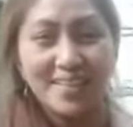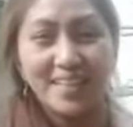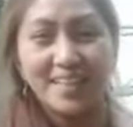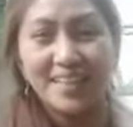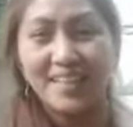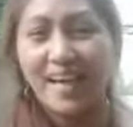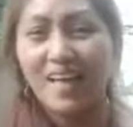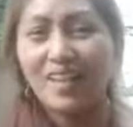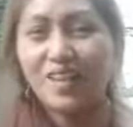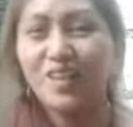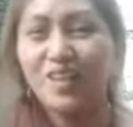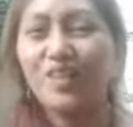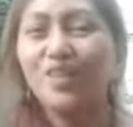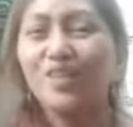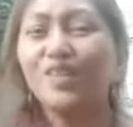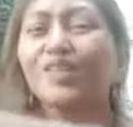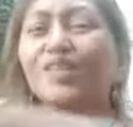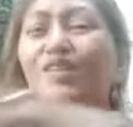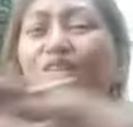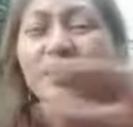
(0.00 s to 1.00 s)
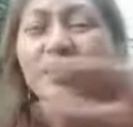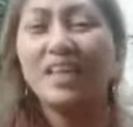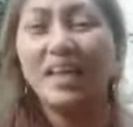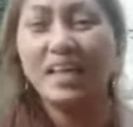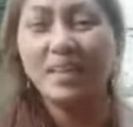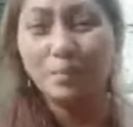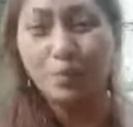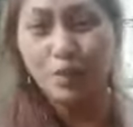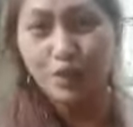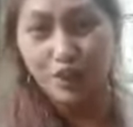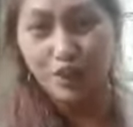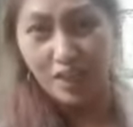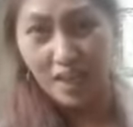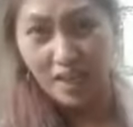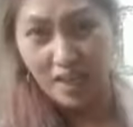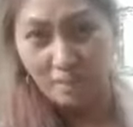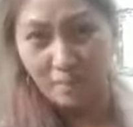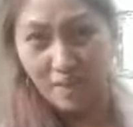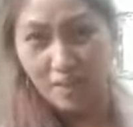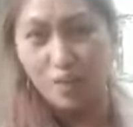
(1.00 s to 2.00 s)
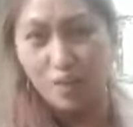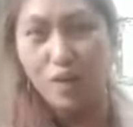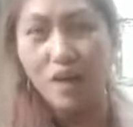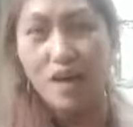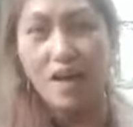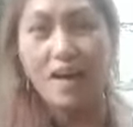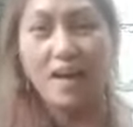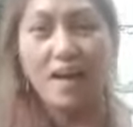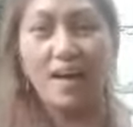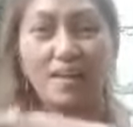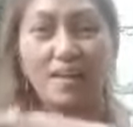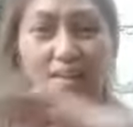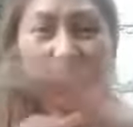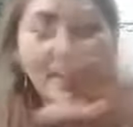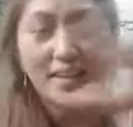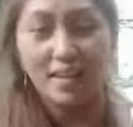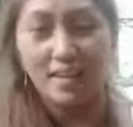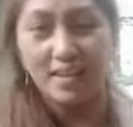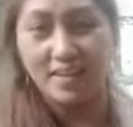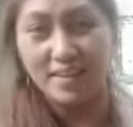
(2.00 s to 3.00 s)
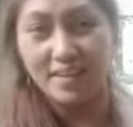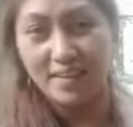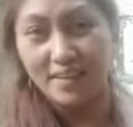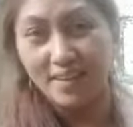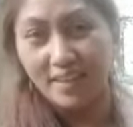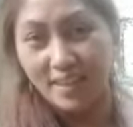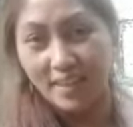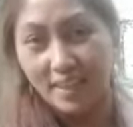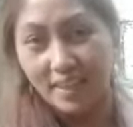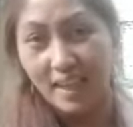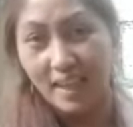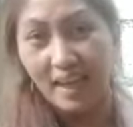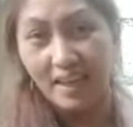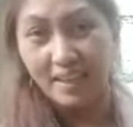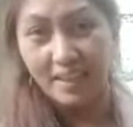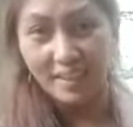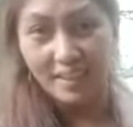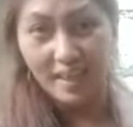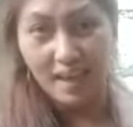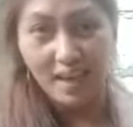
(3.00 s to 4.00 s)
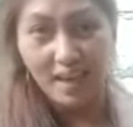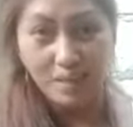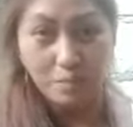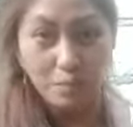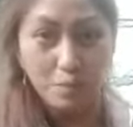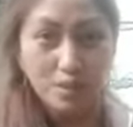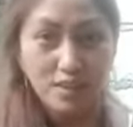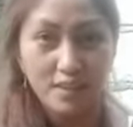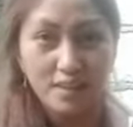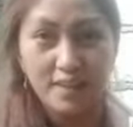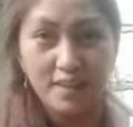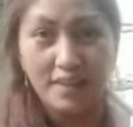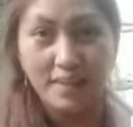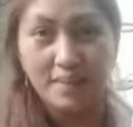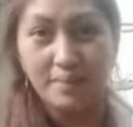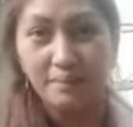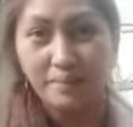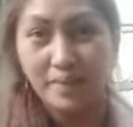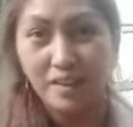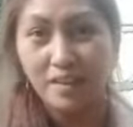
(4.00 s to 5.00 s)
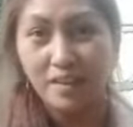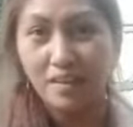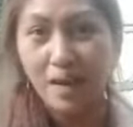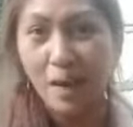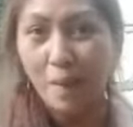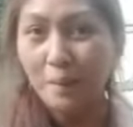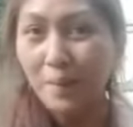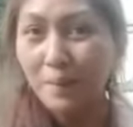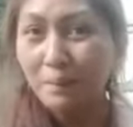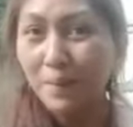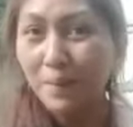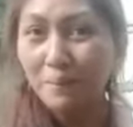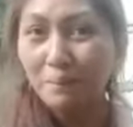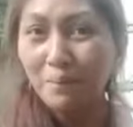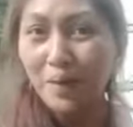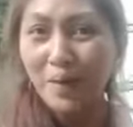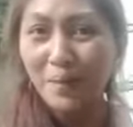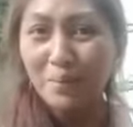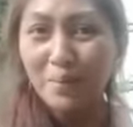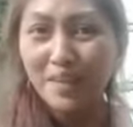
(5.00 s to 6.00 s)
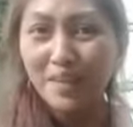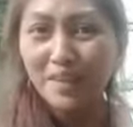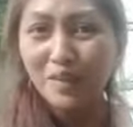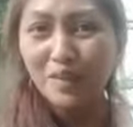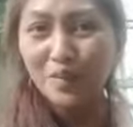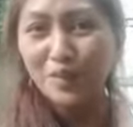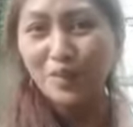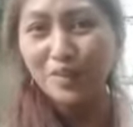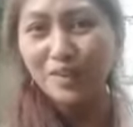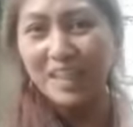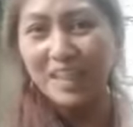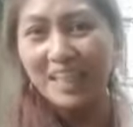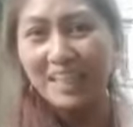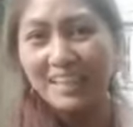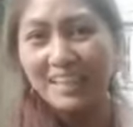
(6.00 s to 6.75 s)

sagradong lugar mo siya, meron kang altar. Inaalagaan mo sila. Grabe mag-vibrate yung